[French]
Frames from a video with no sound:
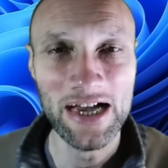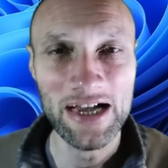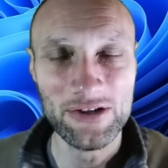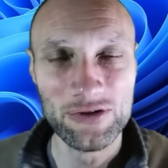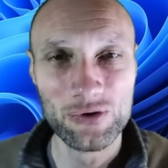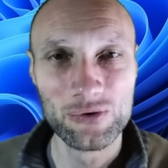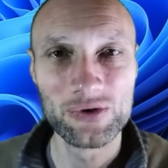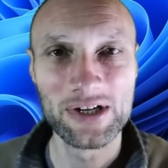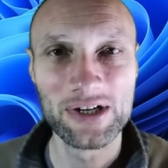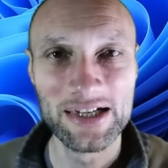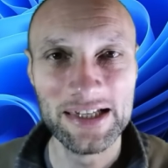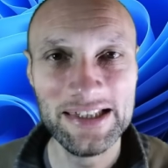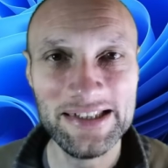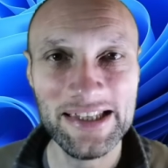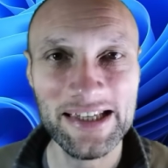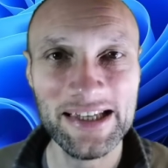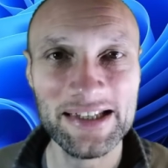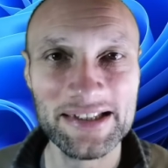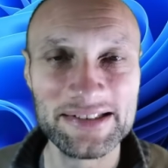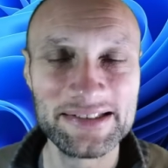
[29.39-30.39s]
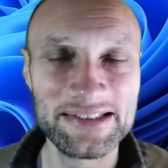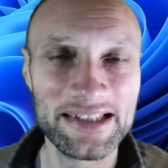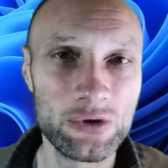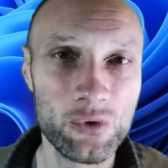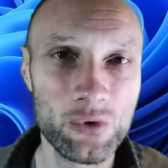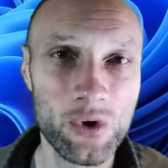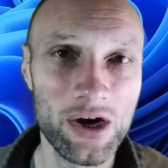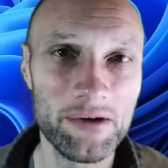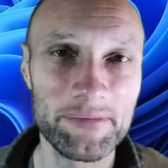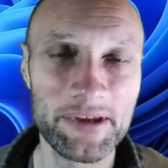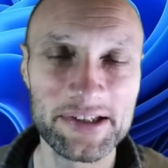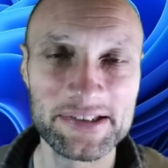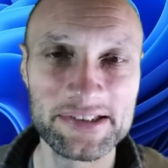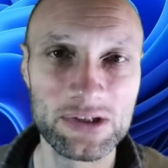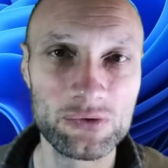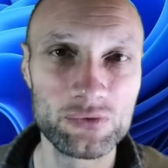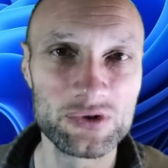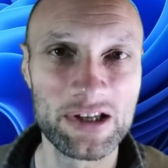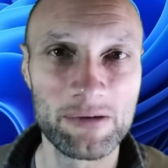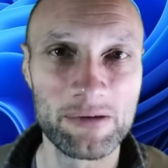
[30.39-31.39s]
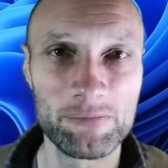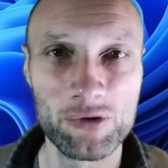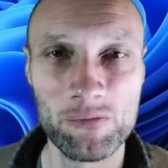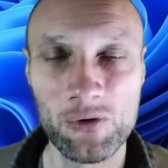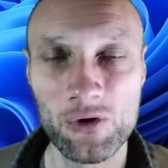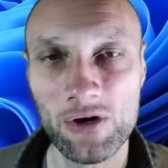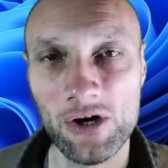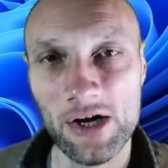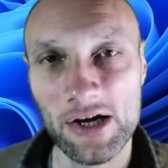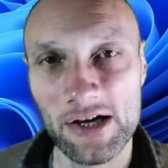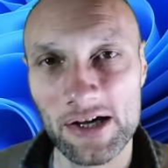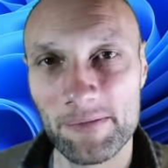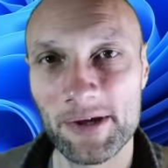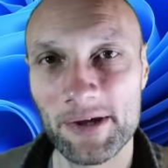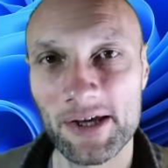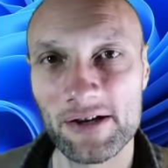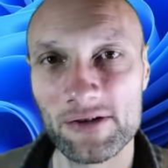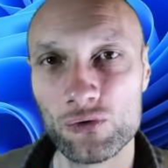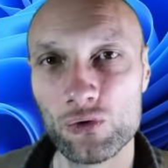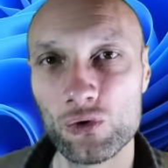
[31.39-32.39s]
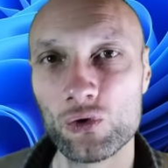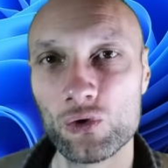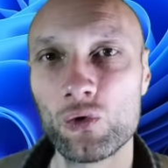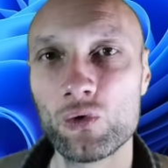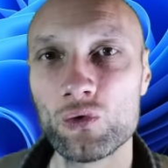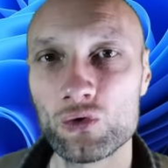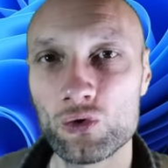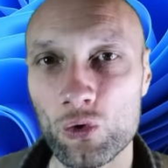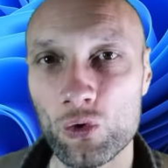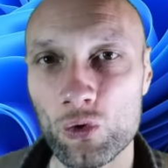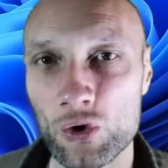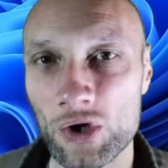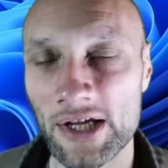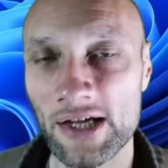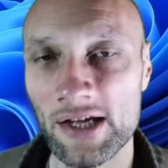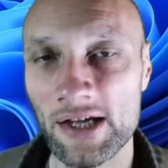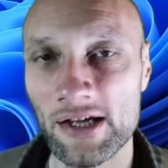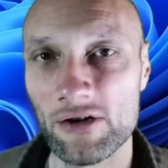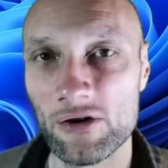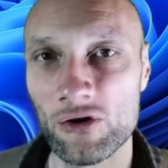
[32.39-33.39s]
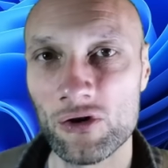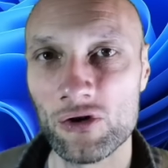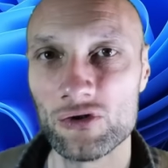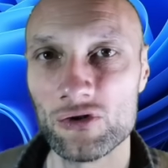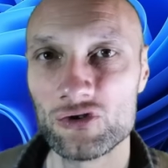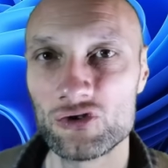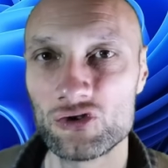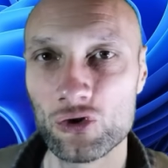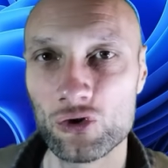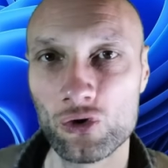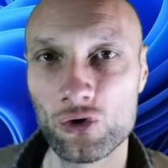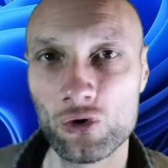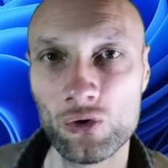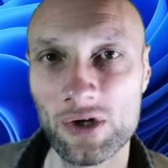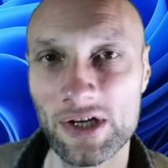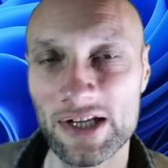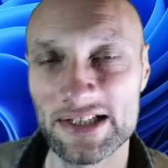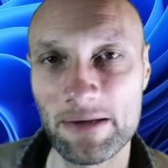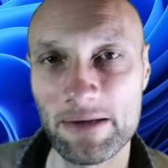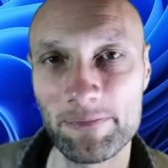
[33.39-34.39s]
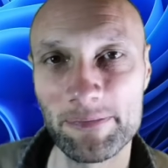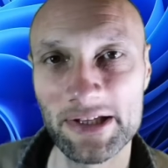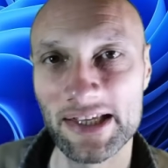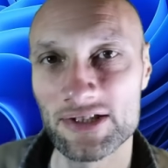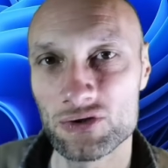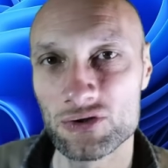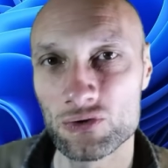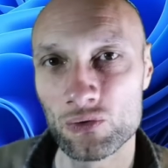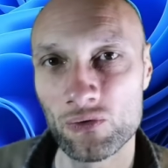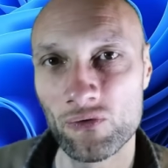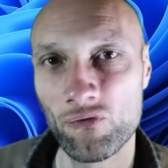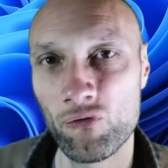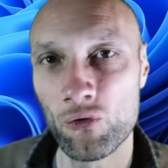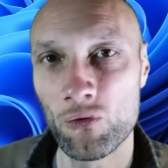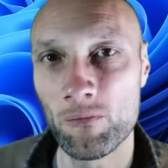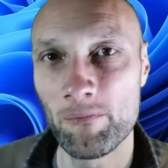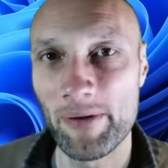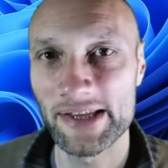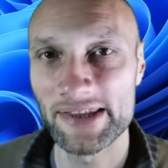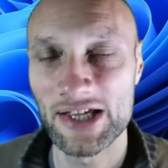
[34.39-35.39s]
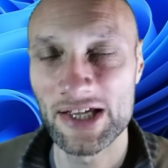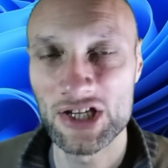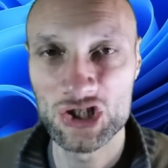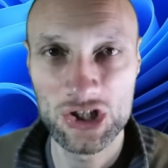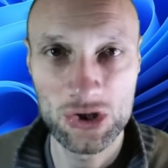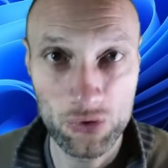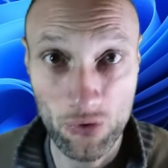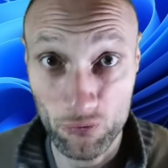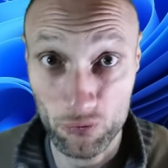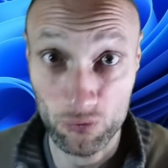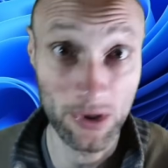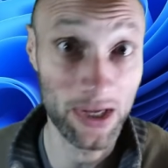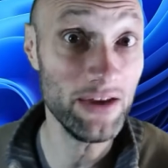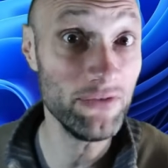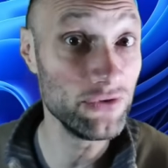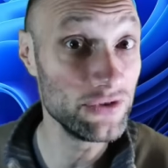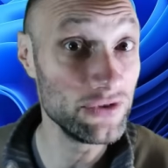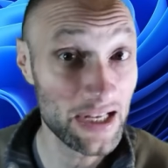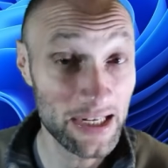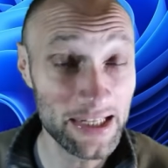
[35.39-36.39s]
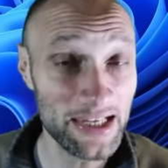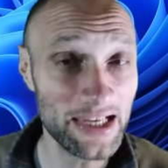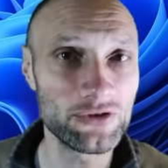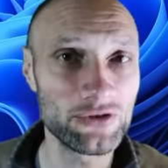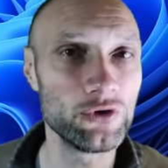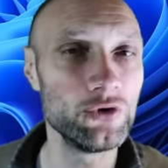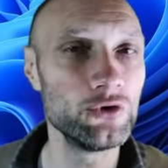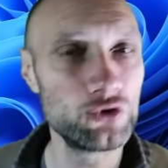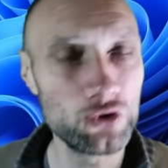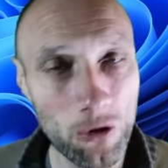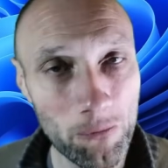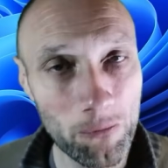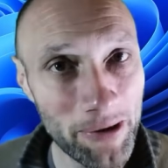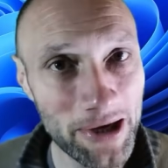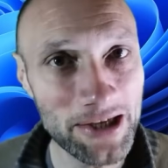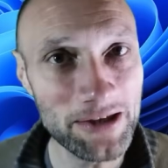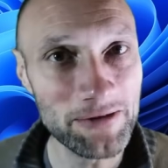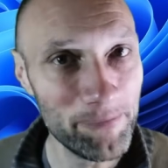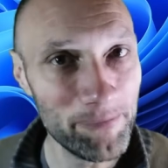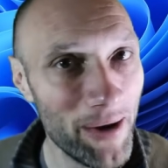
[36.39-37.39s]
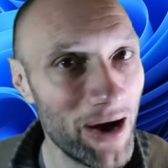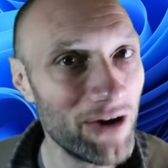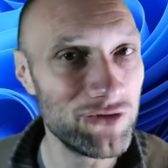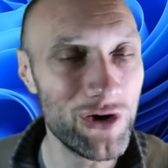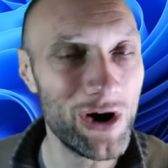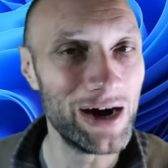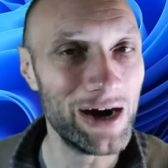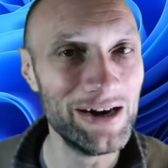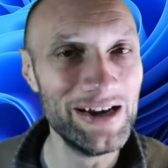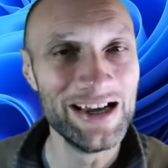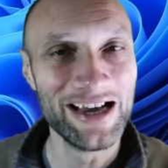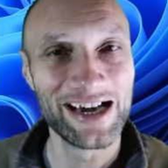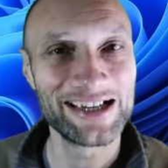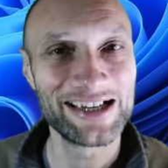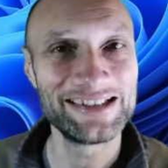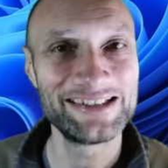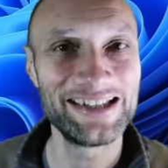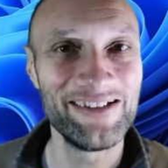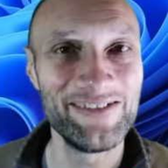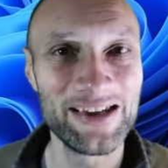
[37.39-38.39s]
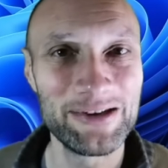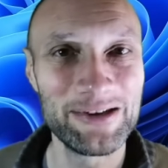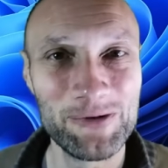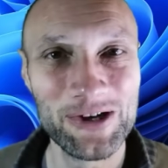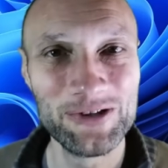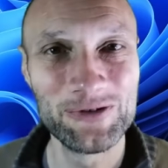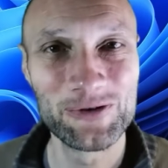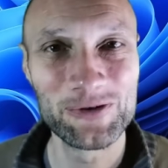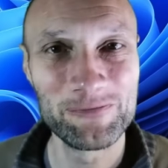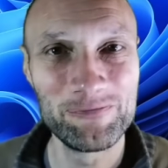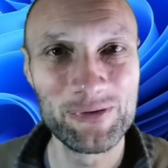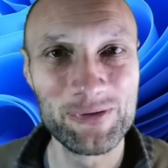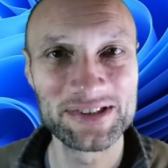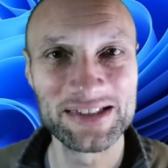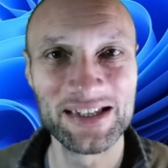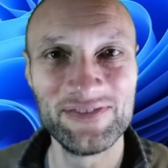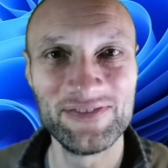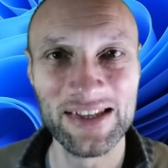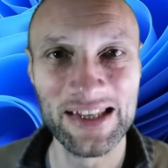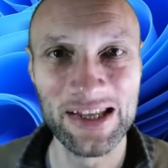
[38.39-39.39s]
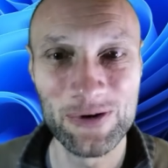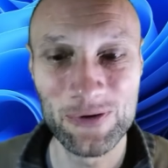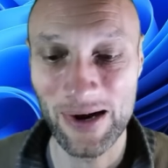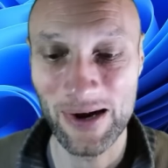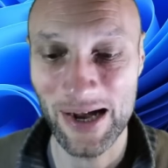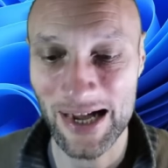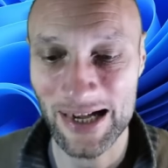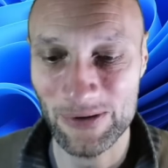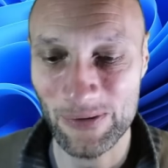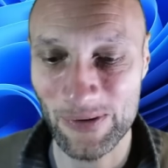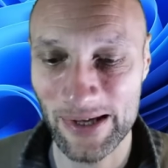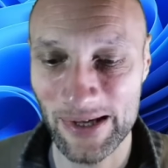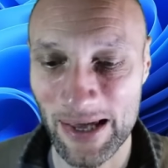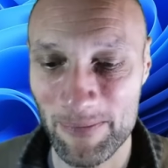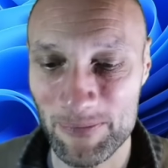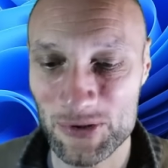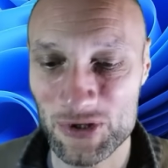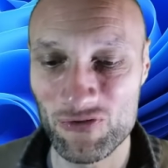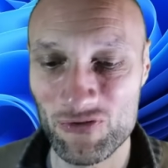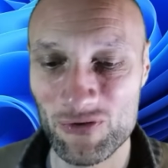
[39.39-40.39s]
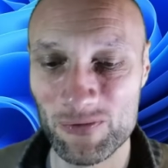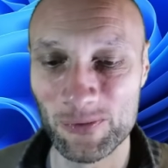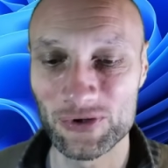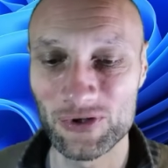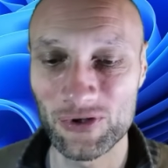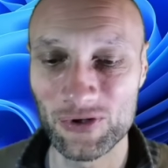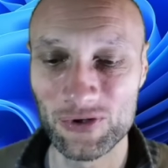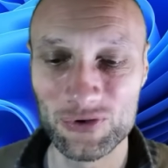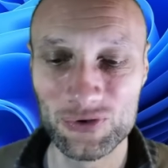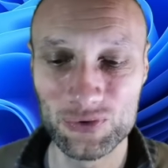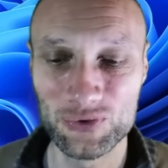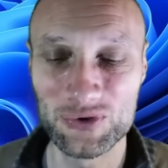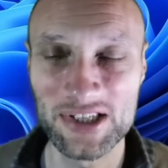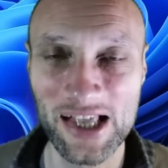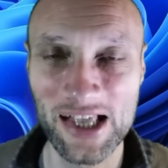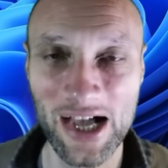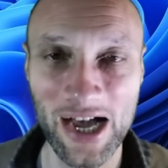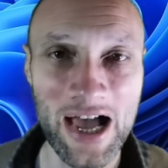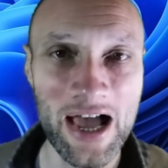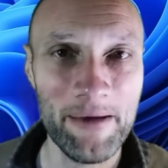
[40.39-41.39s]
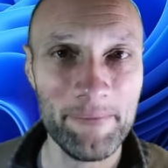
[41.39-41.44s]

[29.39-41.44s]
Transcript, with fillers: Donc l'idée c'est quoi eh bien c'est tout simplement eh bien de contrôler euh, ce que les applications vont partager de vous. Et vous allez être surpris parfois. Restez avec moi donc pour cette vidéo incroyable, je vous montre tout cela.